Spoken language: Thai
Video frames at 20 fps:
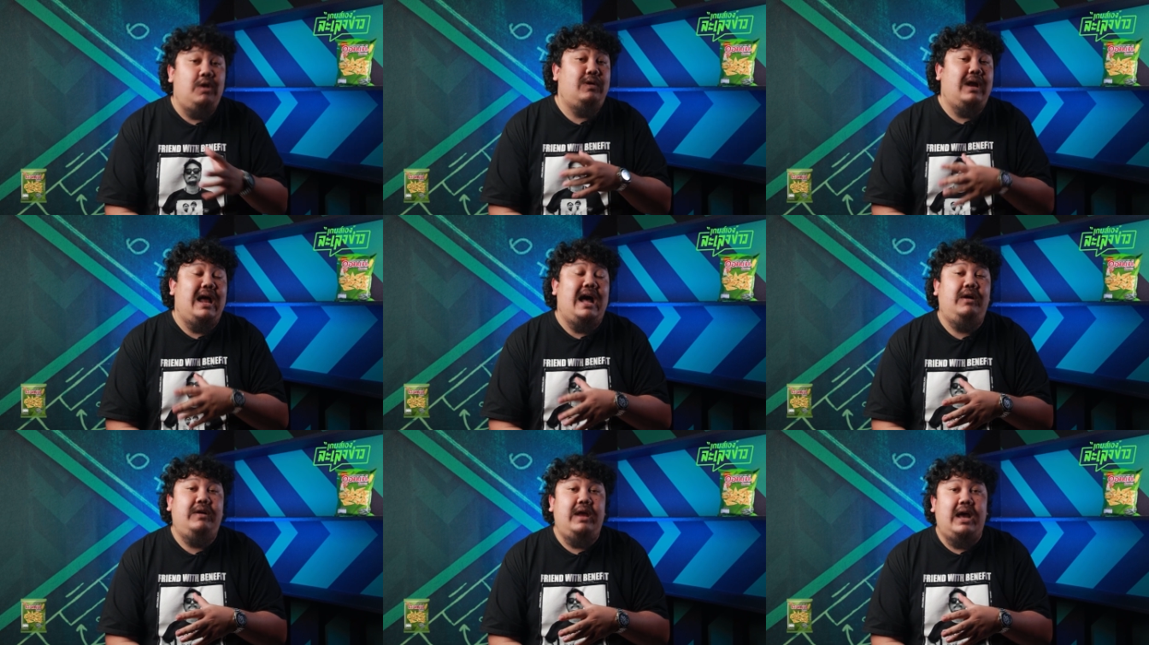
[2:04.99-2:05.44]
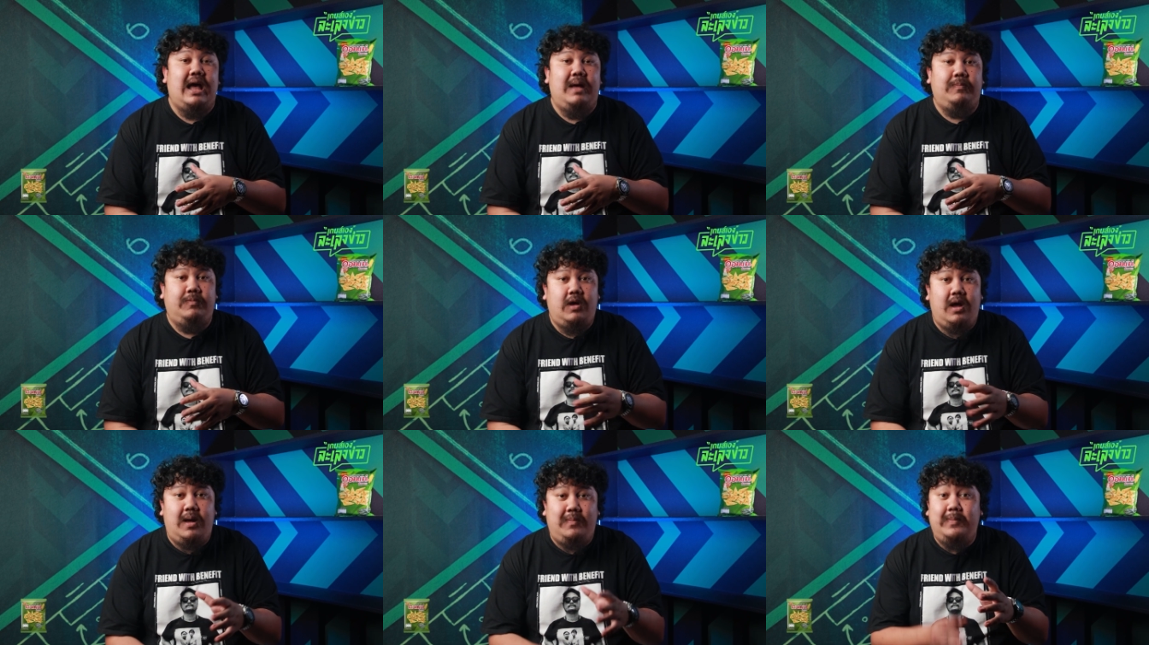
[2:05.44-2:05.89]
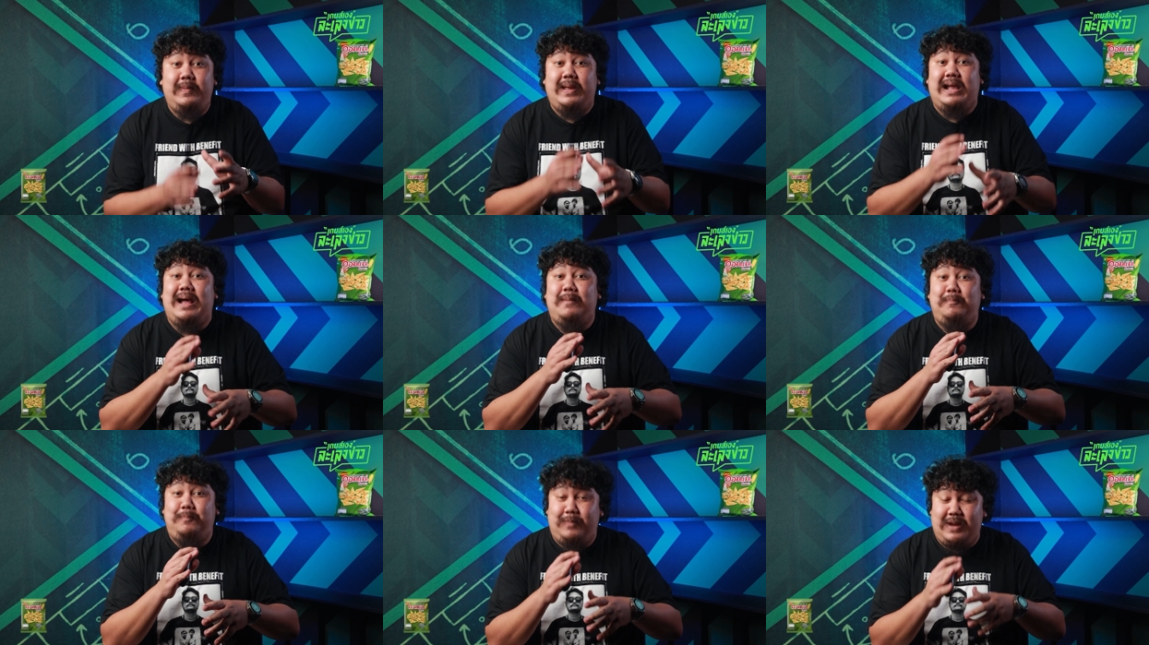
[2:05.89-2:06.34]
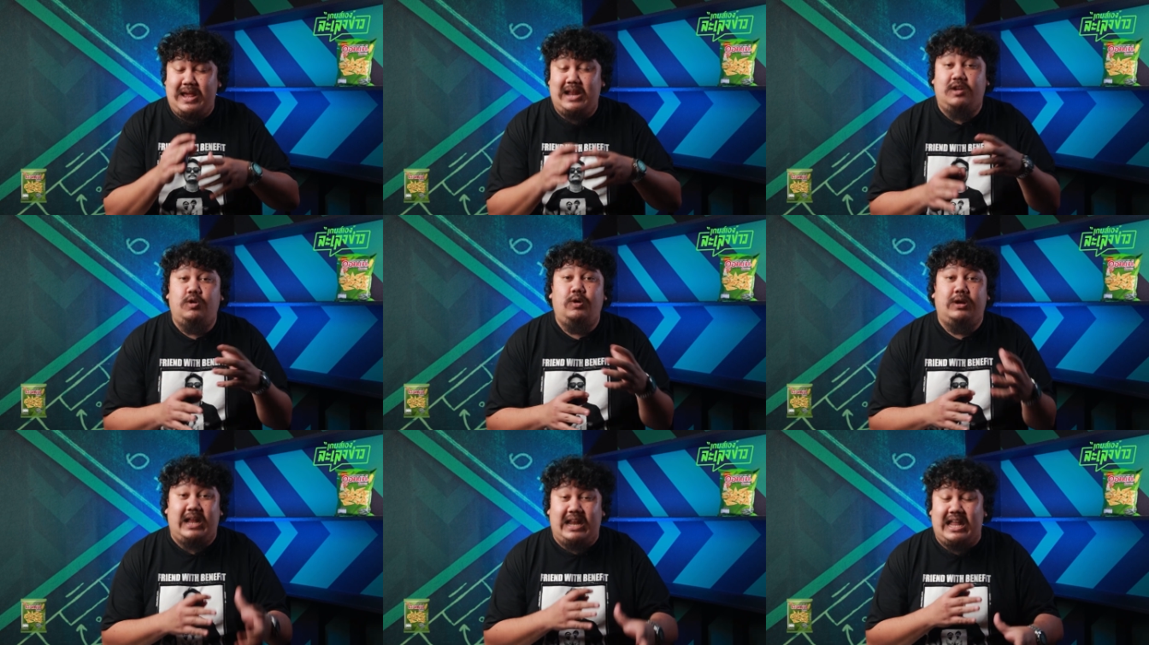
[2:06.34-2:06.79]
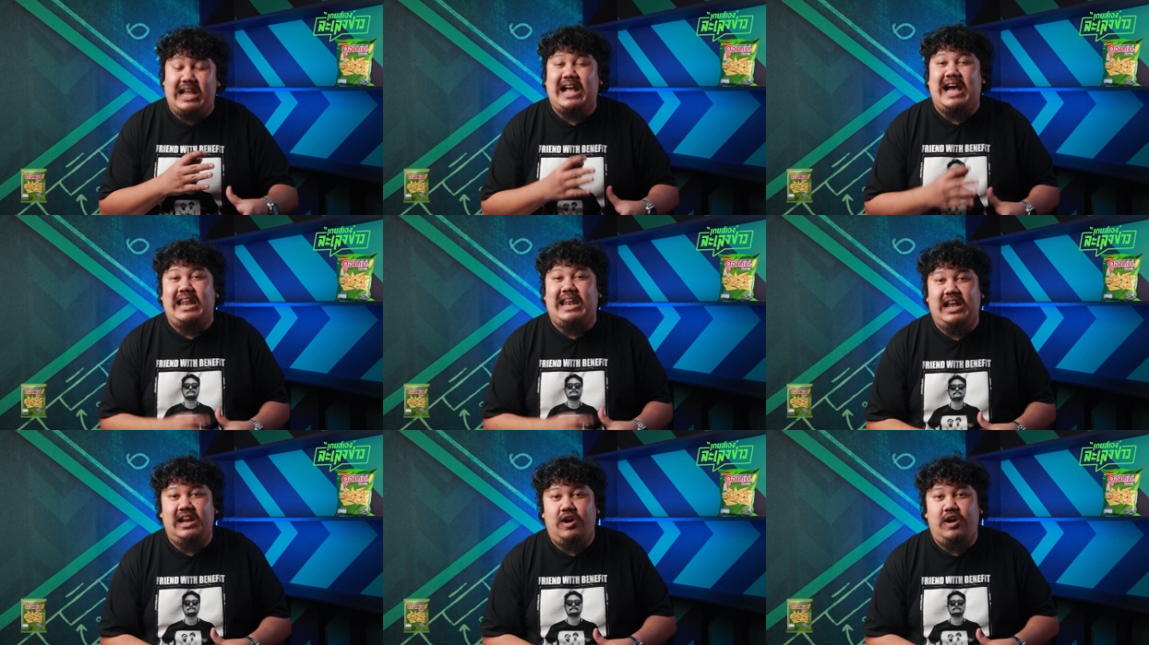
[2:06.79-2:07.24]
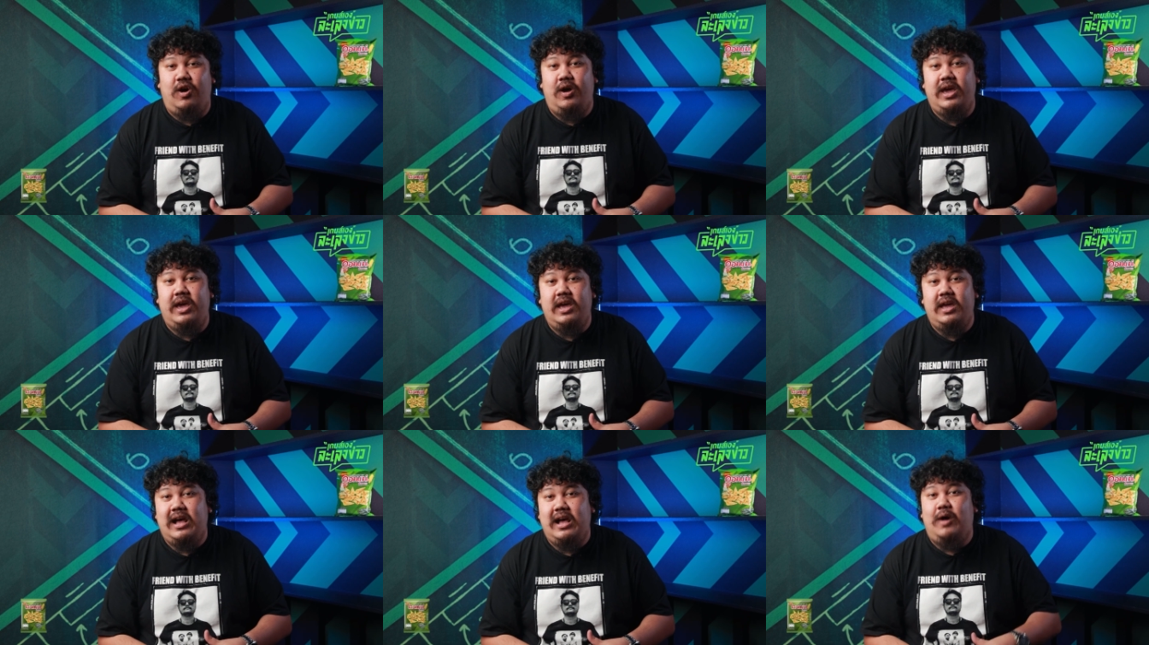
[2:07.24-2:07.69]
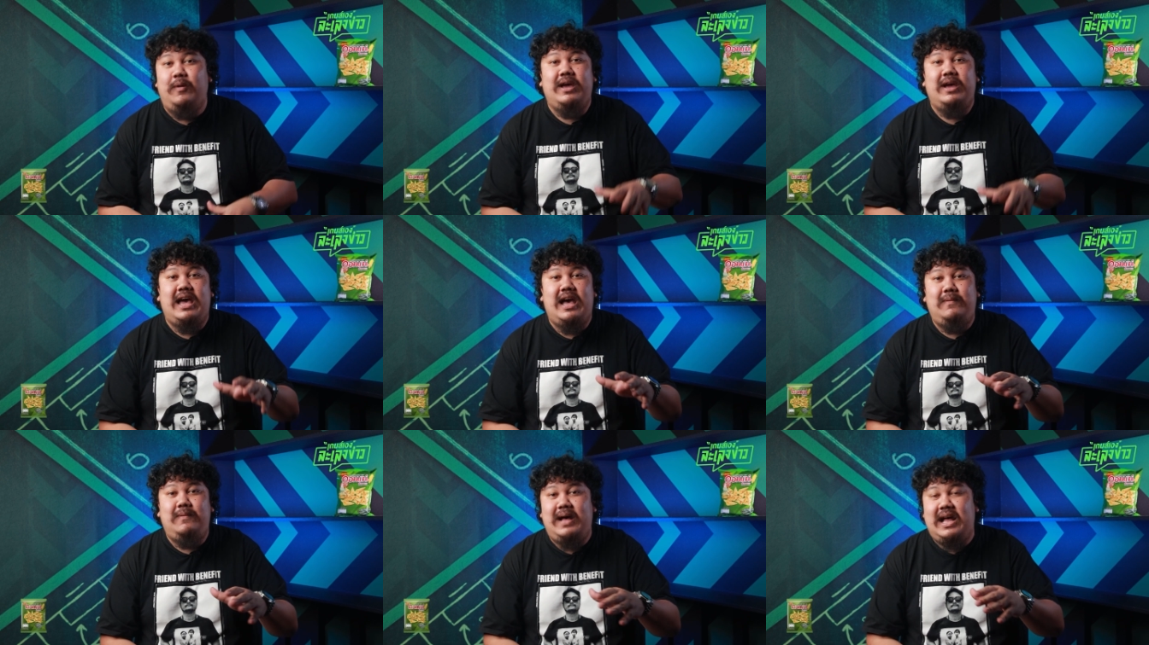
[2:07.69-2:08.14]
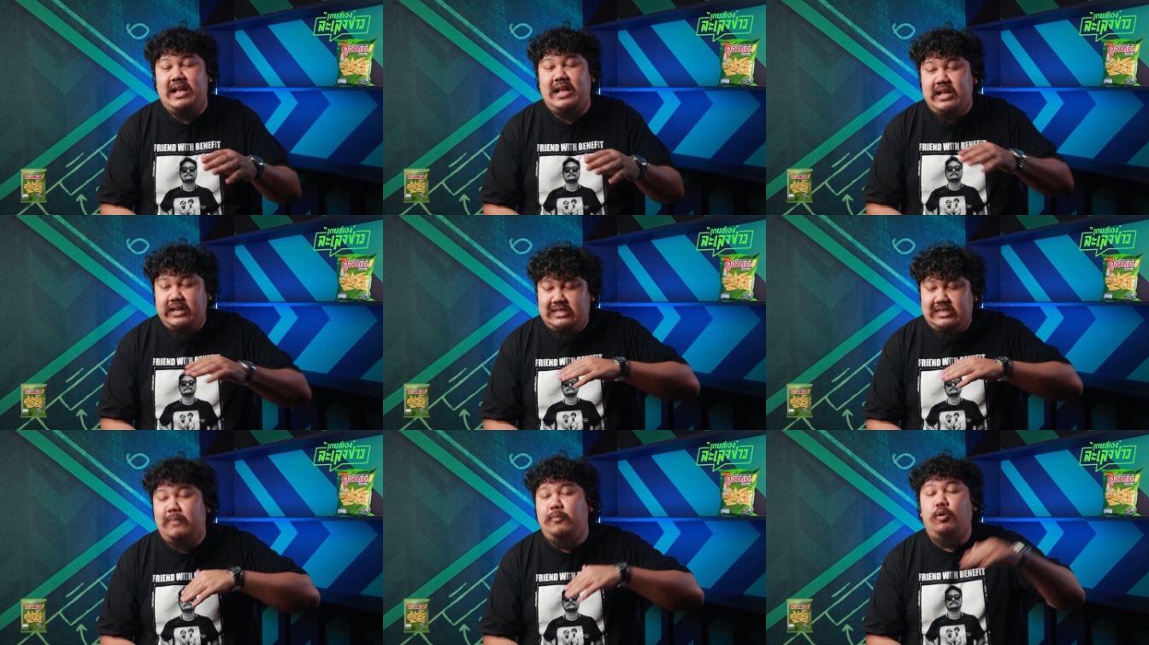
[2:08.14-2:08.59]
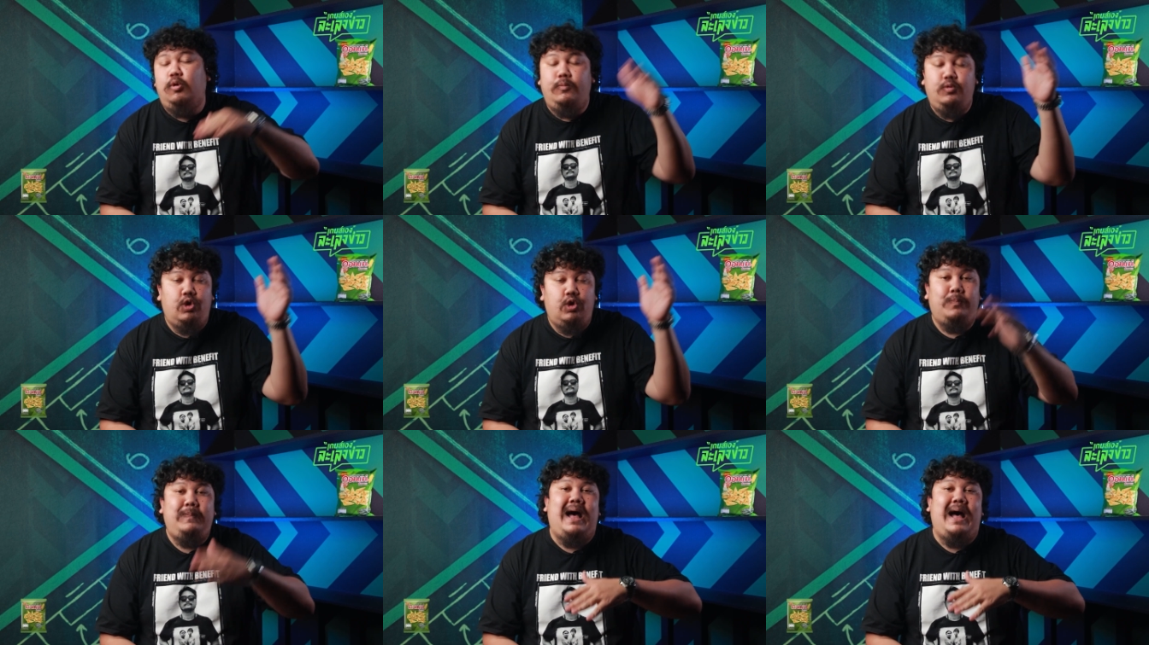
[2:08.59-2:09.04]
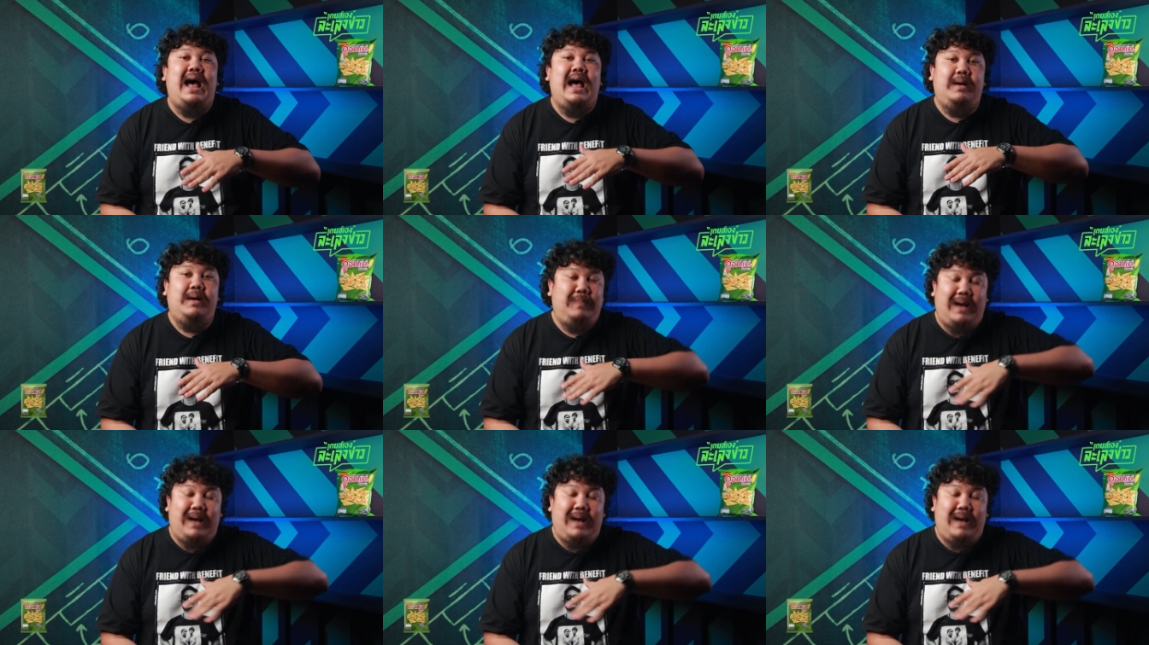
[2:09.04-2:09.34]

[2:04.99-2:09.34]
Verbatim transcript: คร่าวๆนะครับ ก็มันมีการเปลี่ยนกฎกติกาเล็กน้อย เอาง่ายๆว่า แชมป์กลุ่มยูโรป้า